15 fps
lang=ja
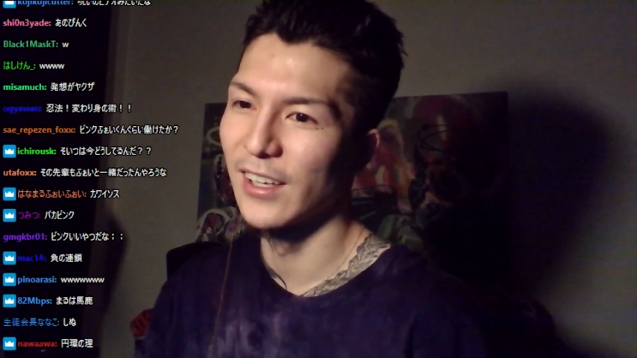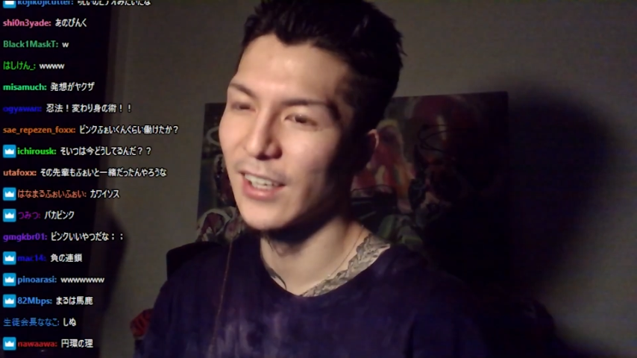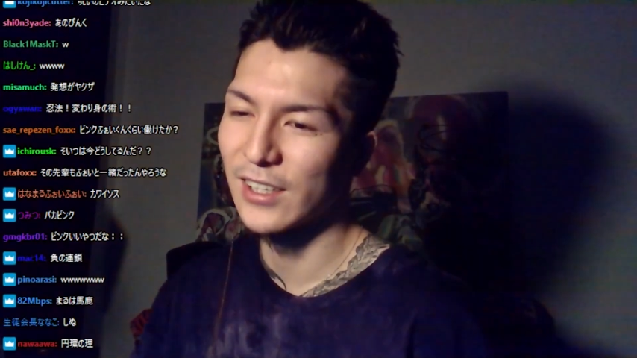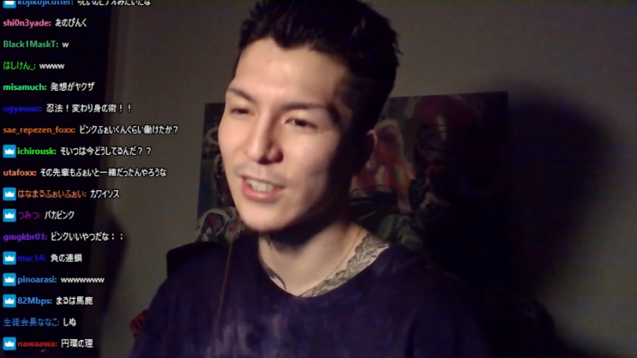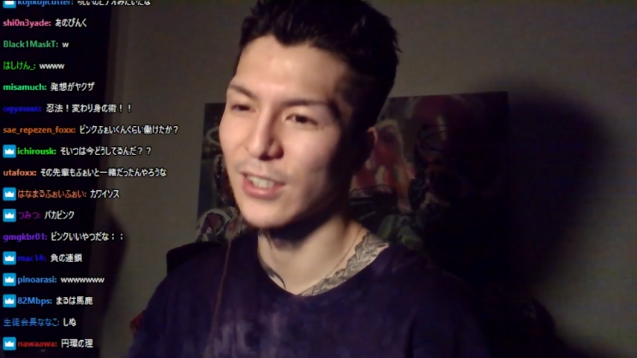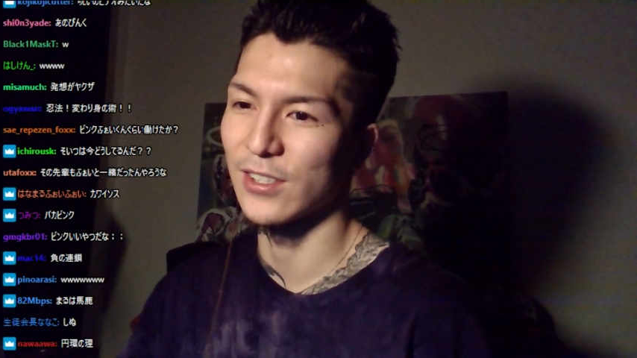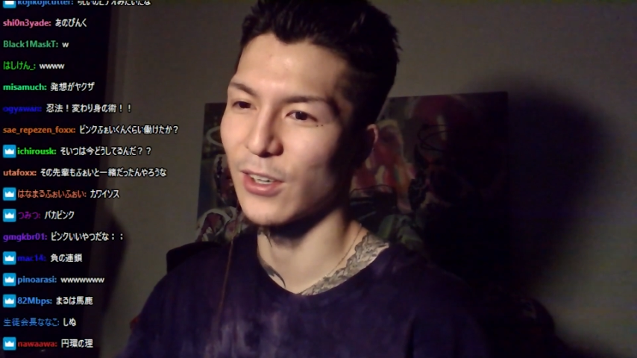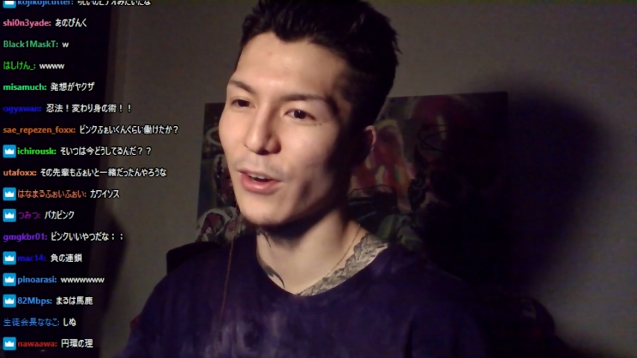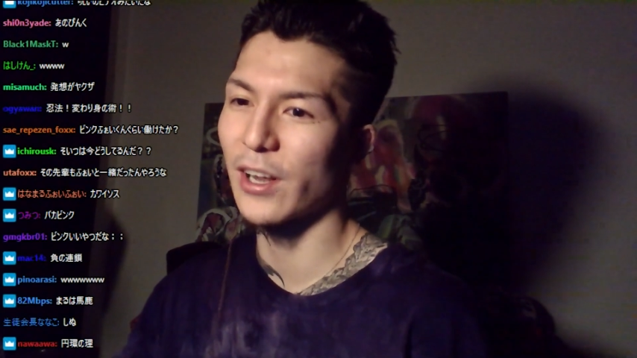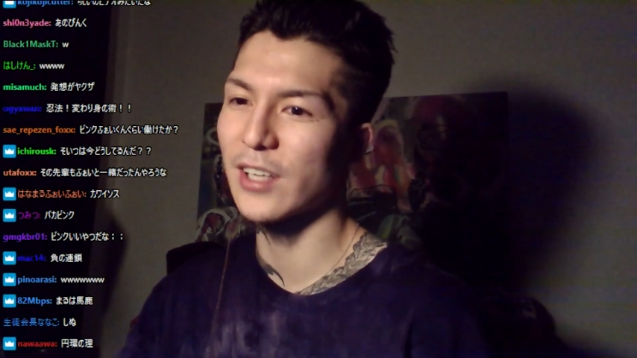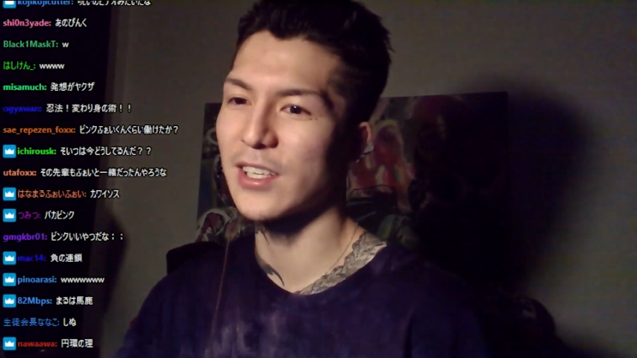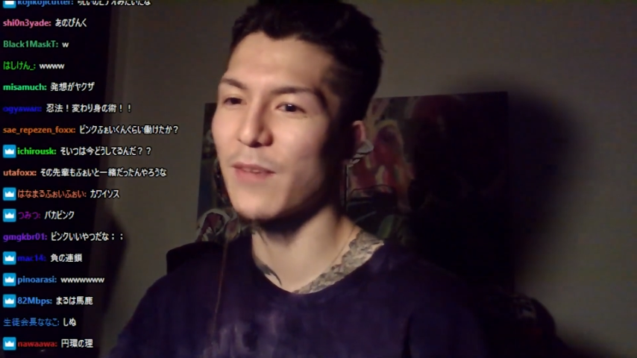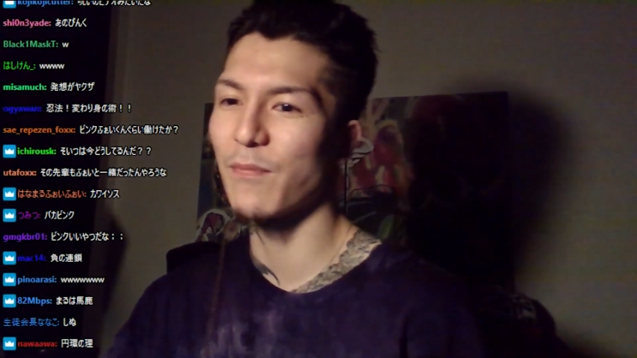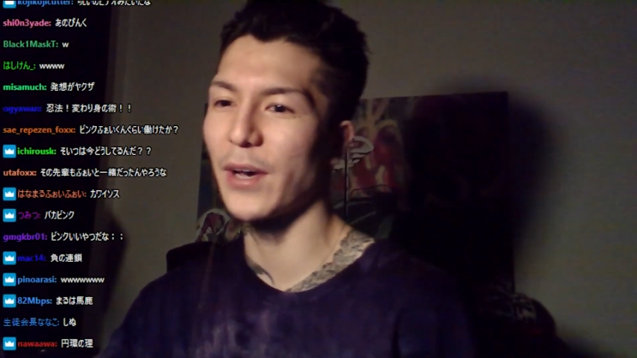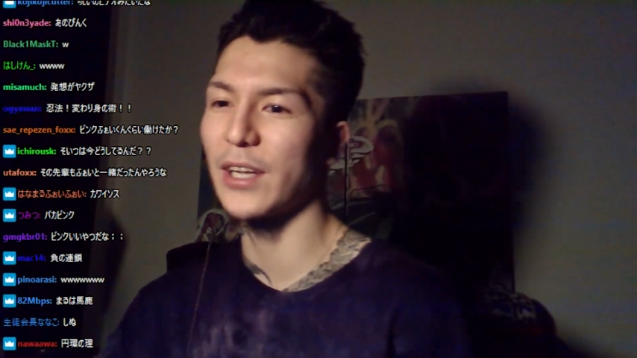そうそう。俺は
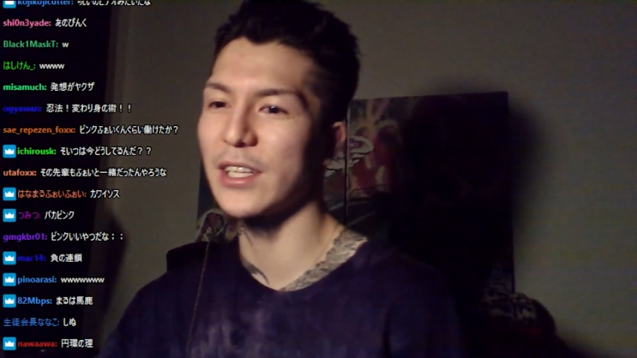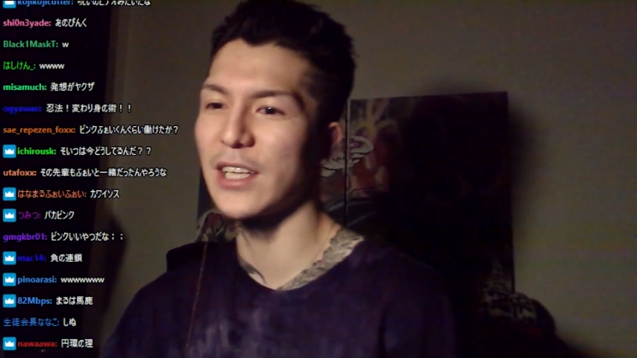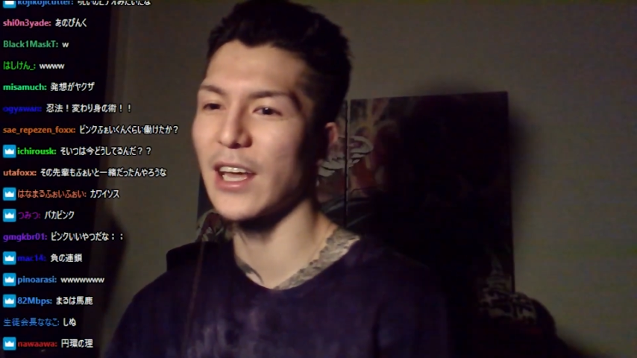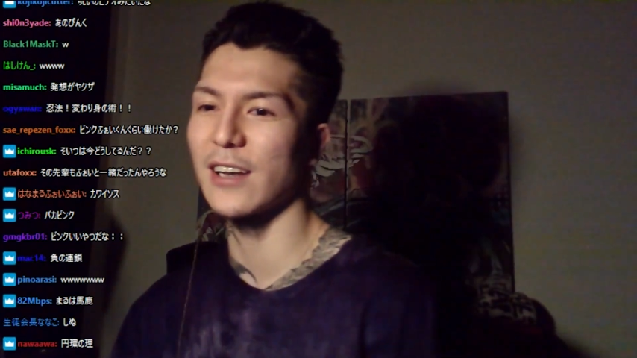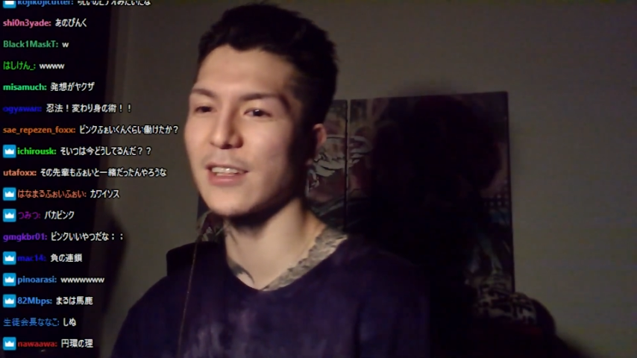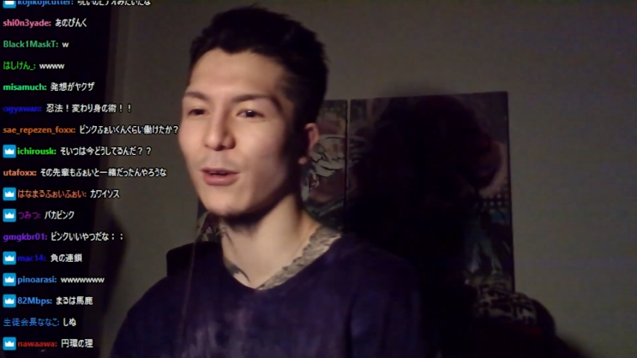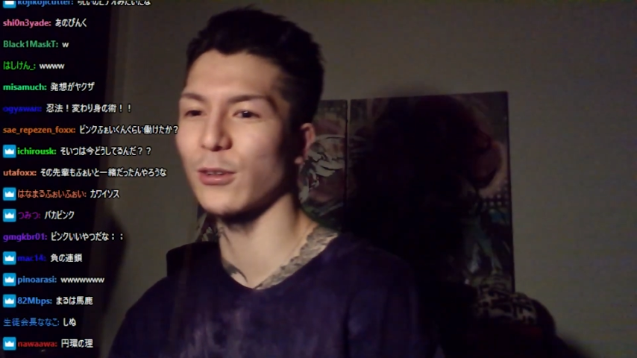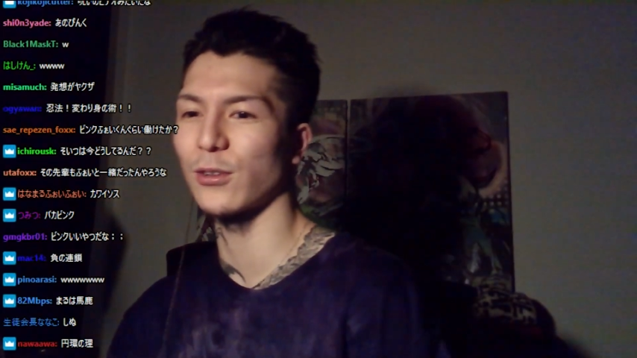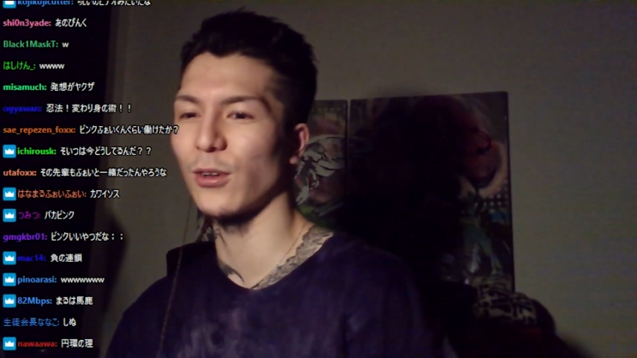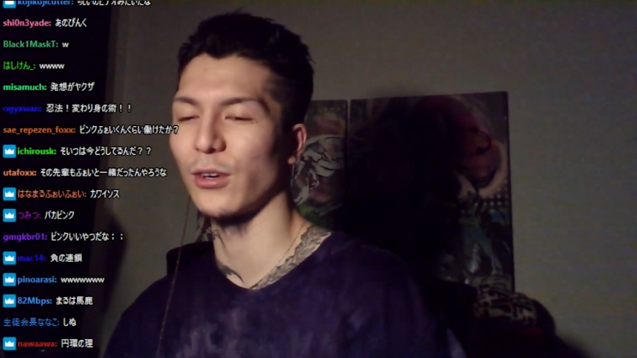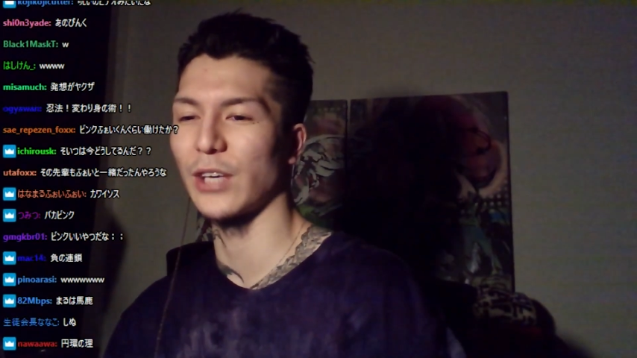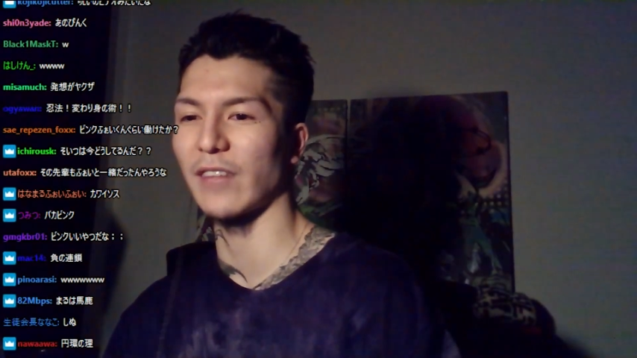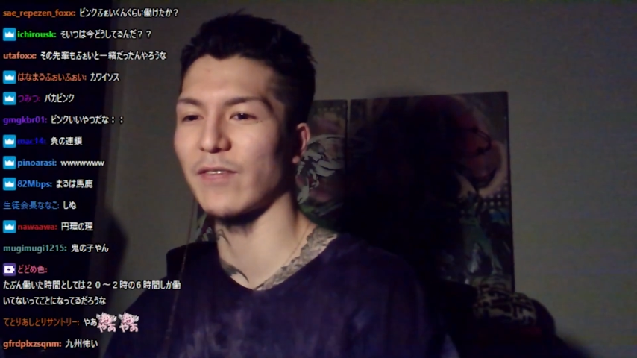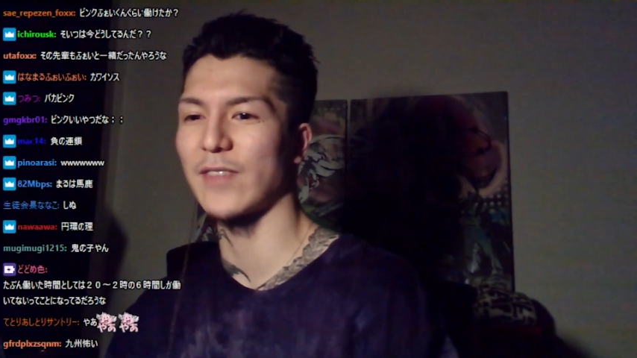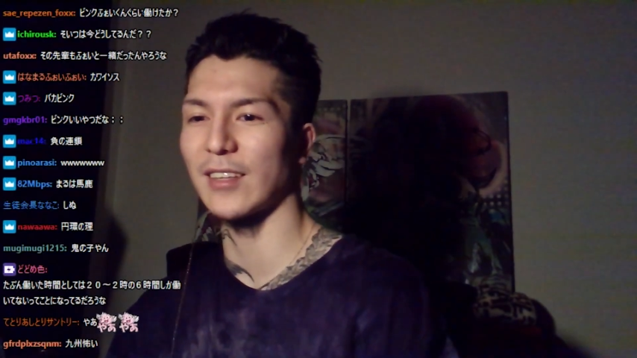先輩にやられたことを
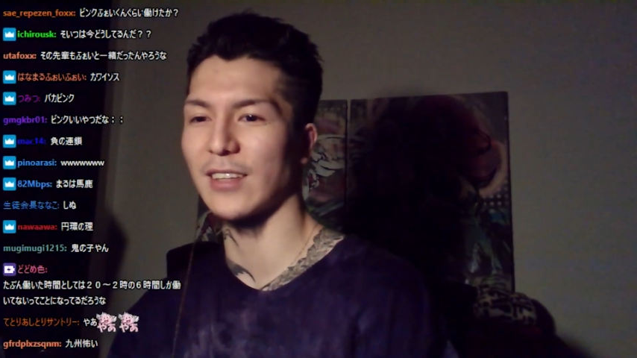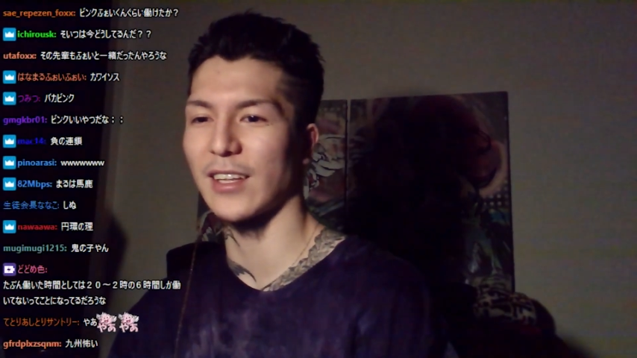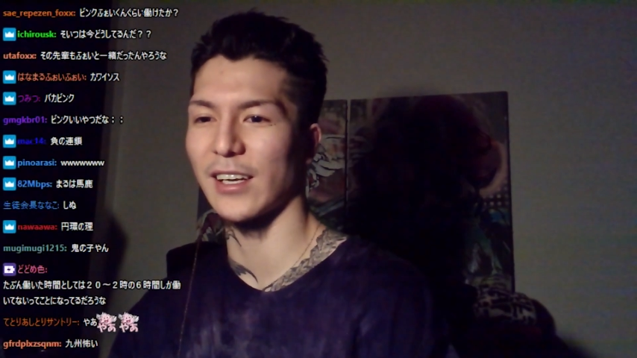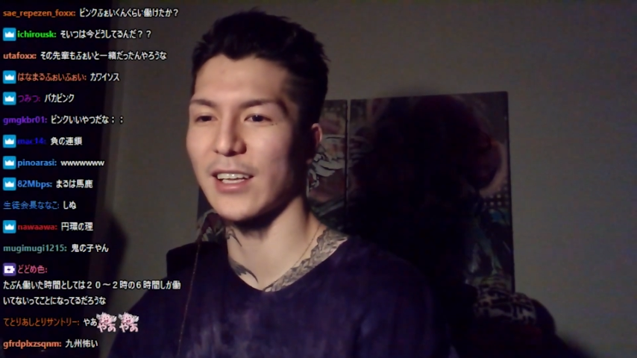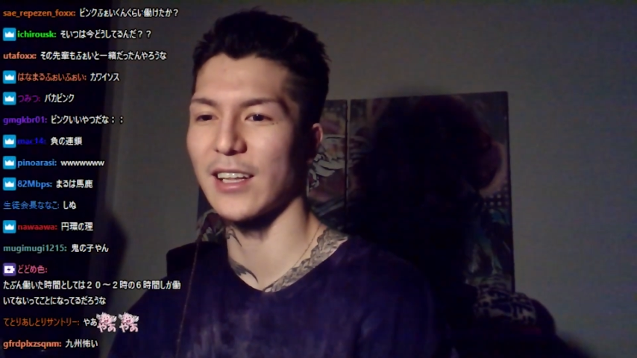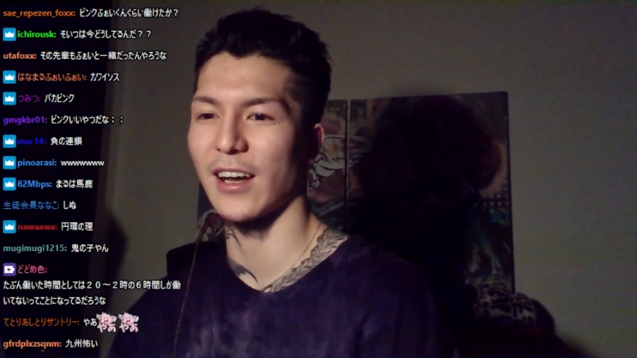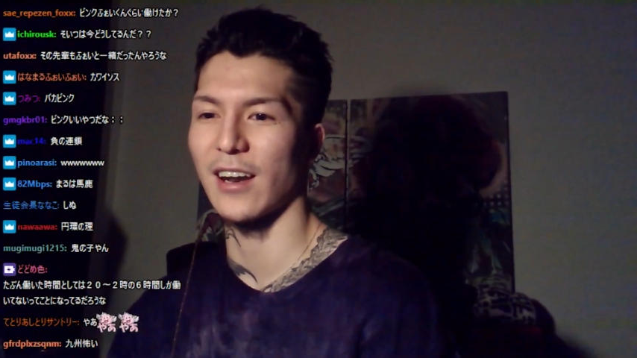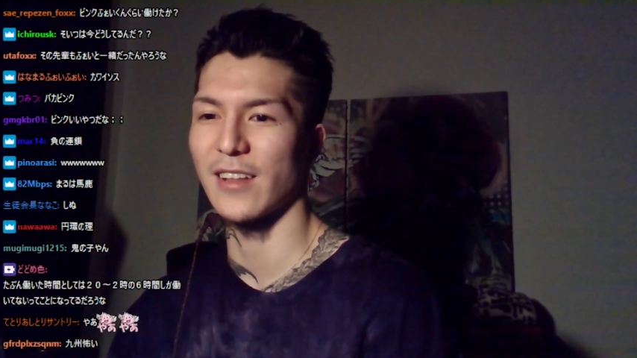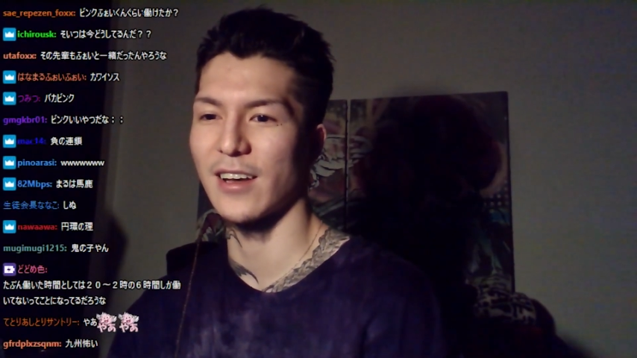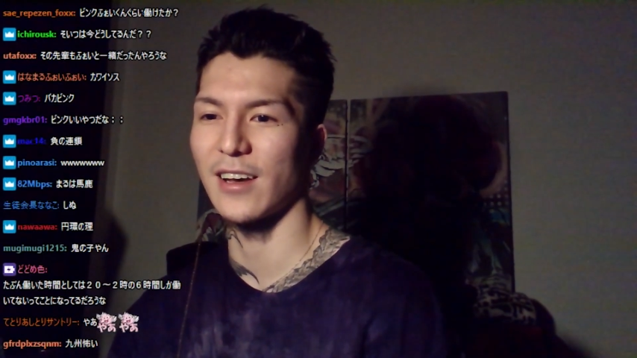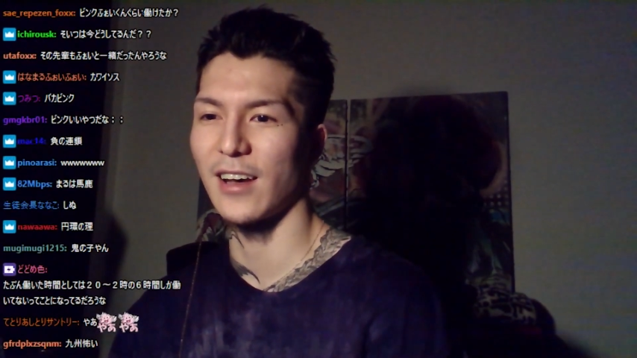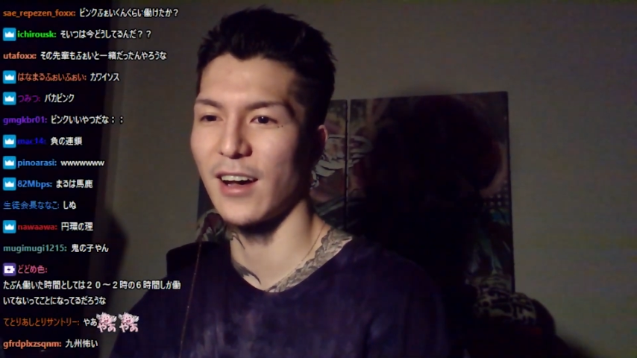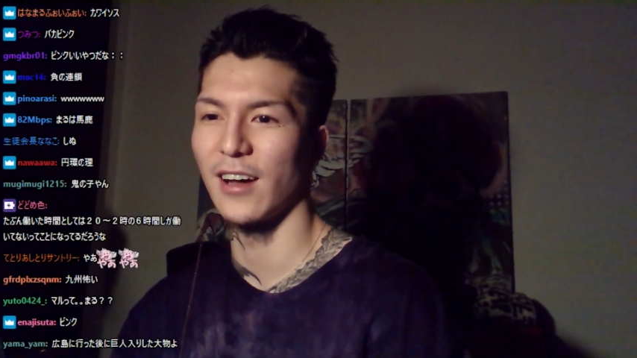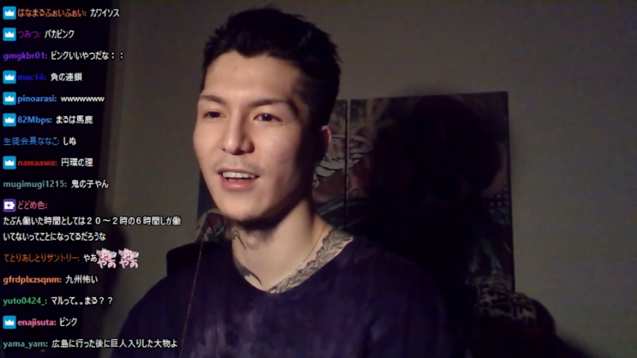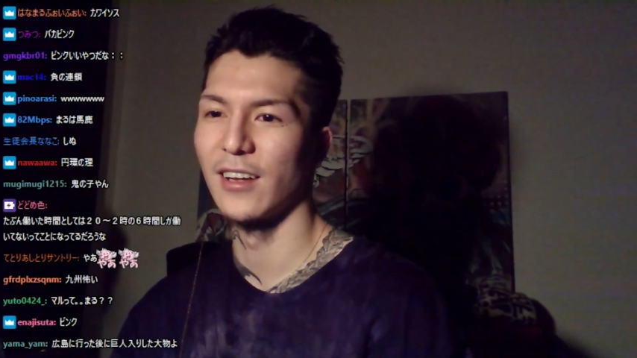やってやっただけだからな。
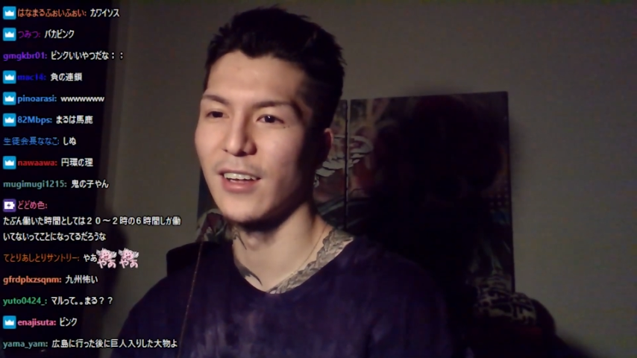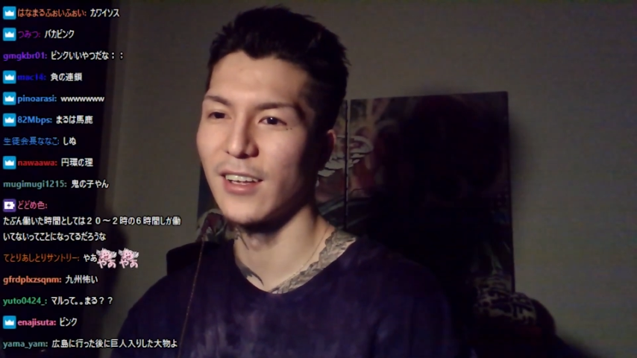うん。